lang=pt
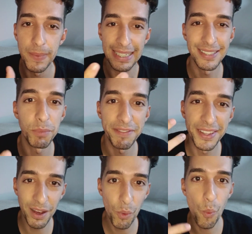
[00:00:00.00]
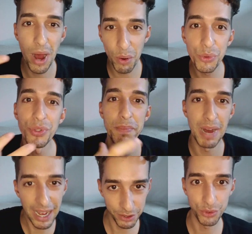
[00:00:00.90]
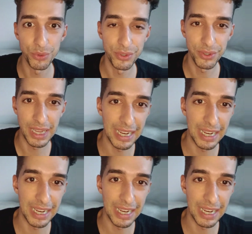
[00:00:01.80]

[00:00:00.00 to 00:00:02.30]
Assim, uma vida com altos e baixos,